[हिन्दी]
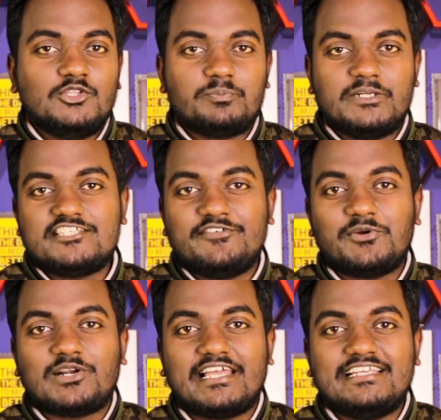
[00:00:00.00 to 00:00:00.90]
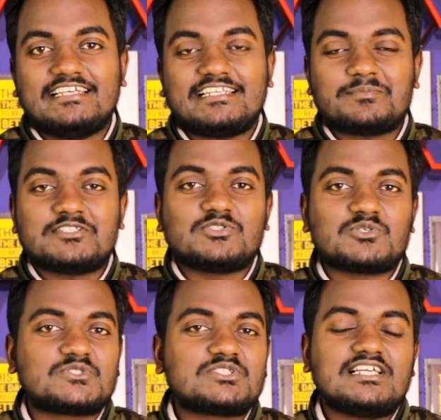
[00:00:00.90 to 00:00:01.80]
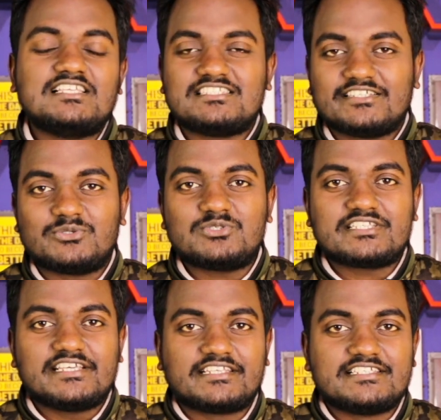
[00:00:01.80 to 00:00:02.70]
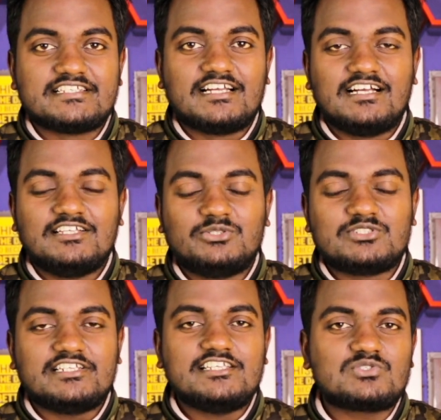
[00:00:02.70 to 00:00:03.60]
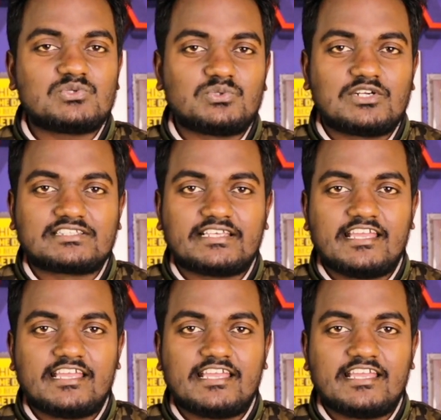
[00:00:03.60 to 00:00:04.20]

तो प्लीज़ प्लीज वीडियो को लाइक करके अपने दोस्तों के साथ जरूर शेयर कीजिएगा तो चलिए शुरू करते